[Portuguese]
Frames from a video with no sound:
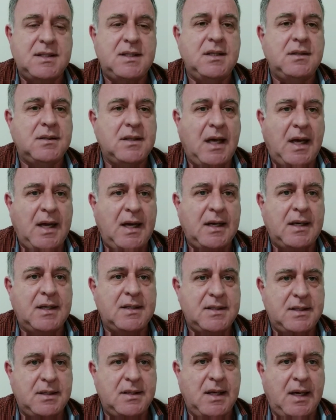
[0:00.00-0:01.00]
Citar
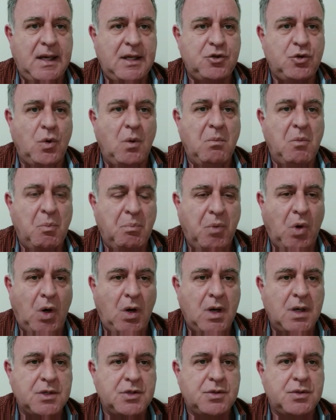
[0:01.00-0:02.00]
a cidade como
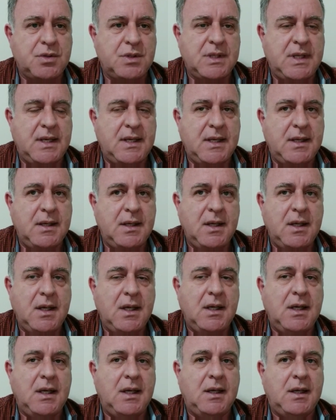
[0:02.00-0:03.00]
Poços, né?
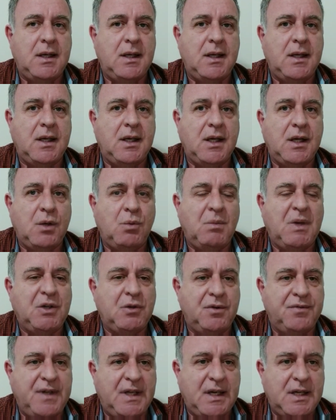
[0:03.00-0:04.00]
É uma
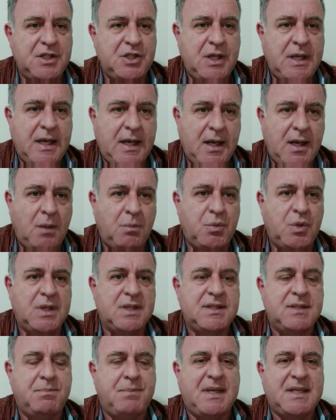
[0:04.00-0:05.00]
novela de
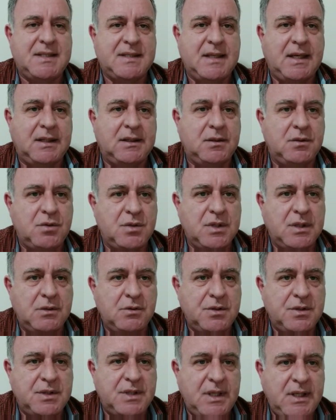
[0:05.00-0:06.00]
época, se passada nos
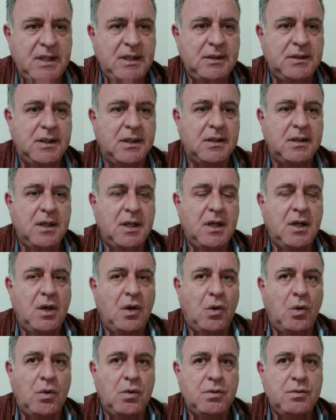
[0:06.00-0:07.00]
anos 30,
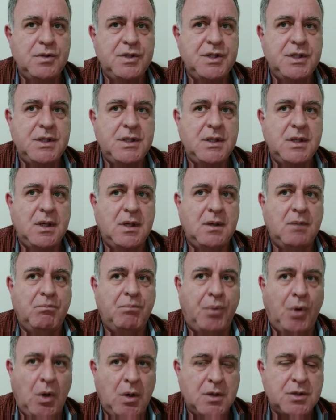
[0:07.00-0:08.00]
onde
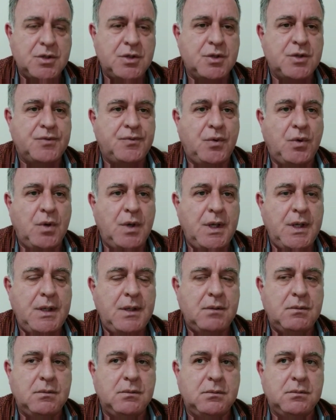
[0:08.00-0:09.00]
Poços
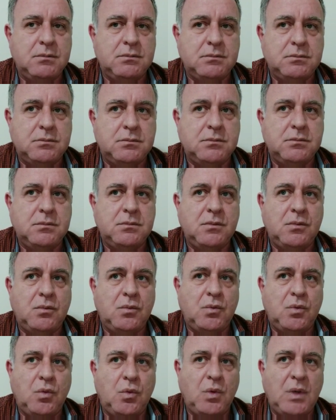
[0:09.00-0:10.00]
foi um,
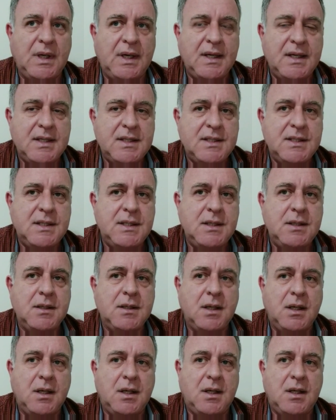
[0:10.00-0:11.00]
um, um
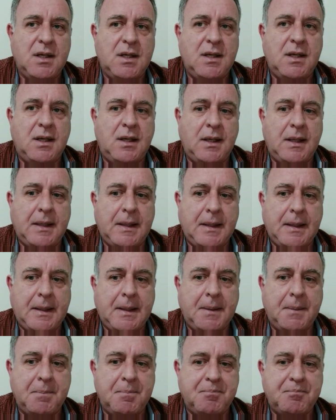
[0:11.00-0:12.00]
grande
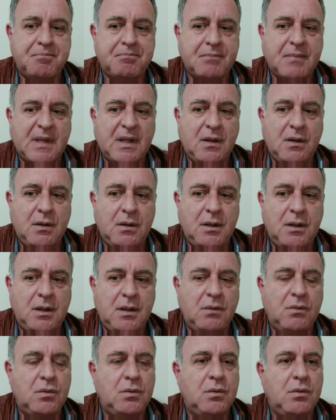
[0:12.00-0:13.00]
é,
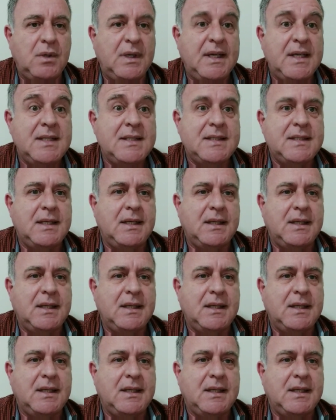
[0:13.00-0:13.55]
um grande